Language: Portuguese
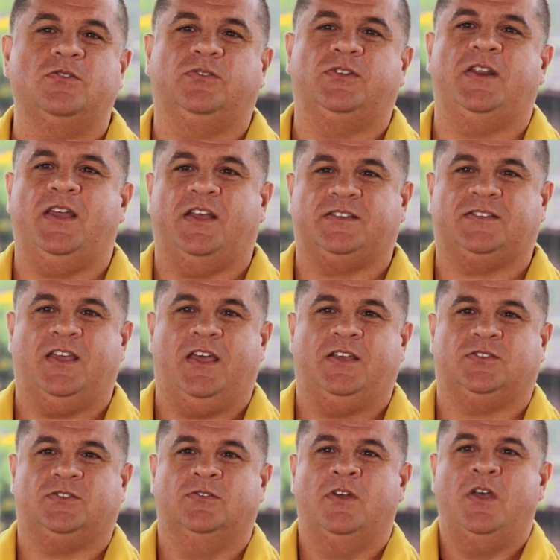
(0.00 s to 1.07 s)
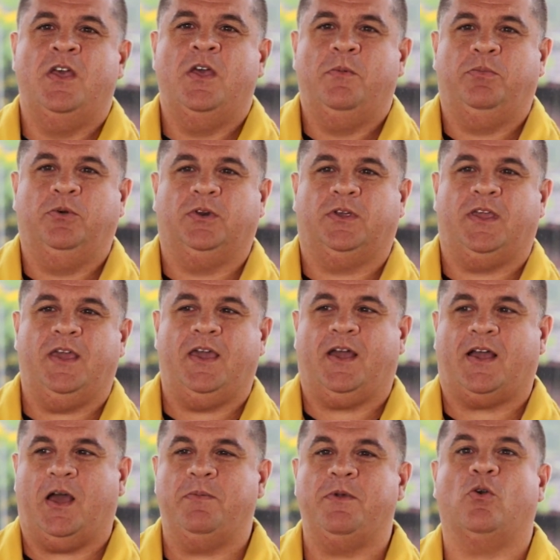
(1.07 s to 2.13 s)
não teria acesso, porque
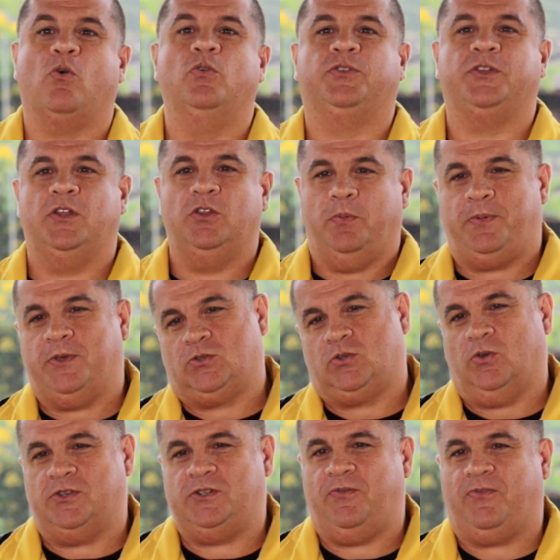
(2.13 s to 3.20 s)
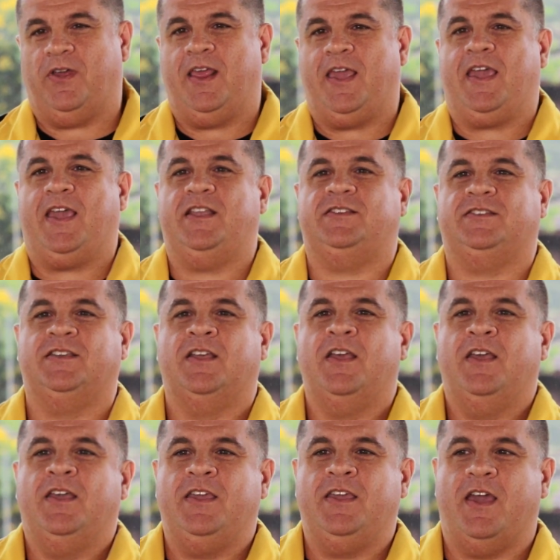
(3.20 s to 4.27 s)
acaba encontrando pessoas diferentes,
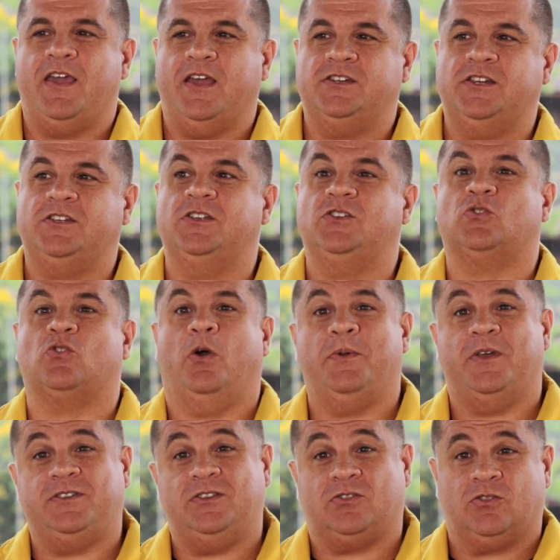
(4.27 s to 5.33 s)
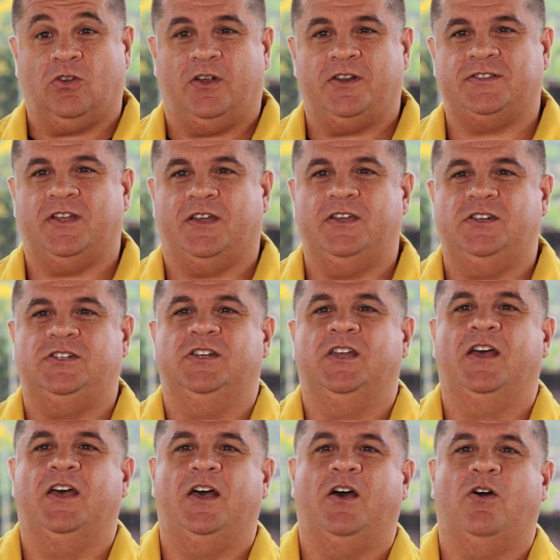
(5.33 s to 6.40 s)
e aí a gente descobre as histórias da
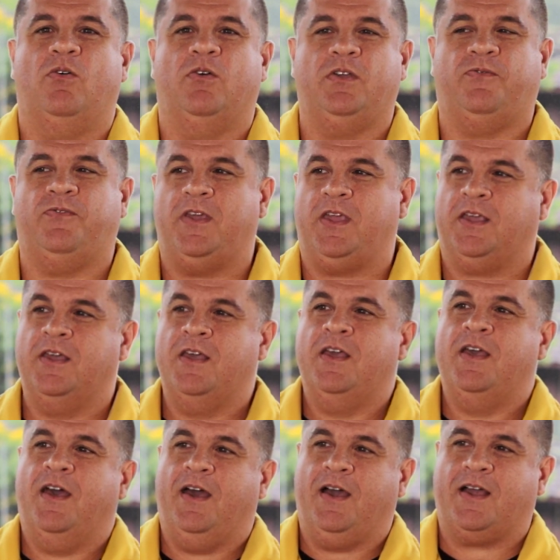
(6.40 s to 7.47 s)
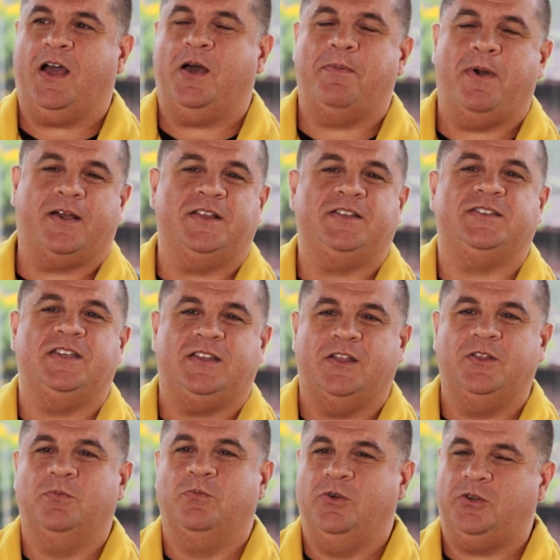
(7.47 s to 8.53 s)
região, enfim, acaba
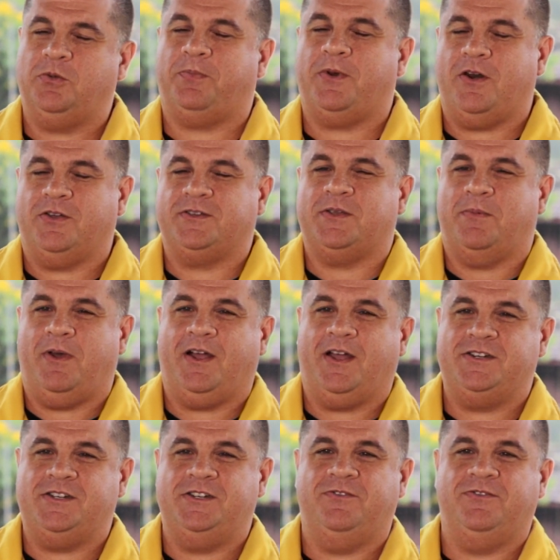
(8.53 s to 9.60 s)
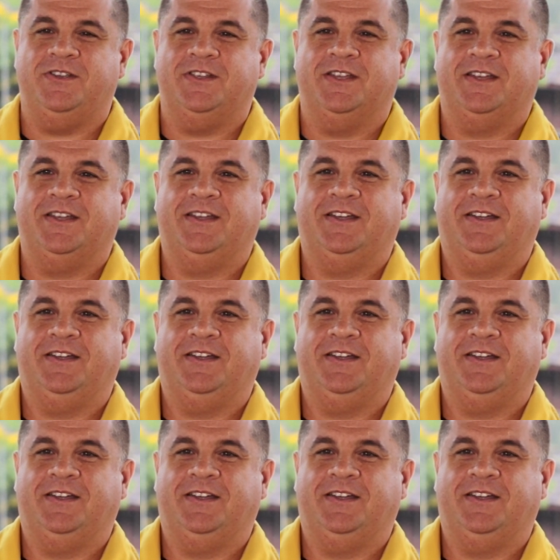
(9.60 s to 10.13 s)
acrescentando muito para nossa bagagem de vida.